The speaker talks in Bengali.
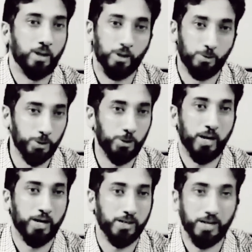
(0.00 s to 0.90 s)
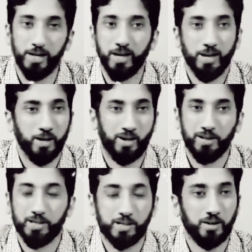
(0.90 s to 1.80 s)
অজুর জায়গা রক্ষণাবেক্ষণ করা
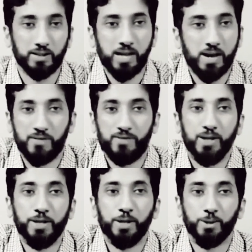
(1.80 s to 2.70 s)
আর অনেক কিছু এগুলো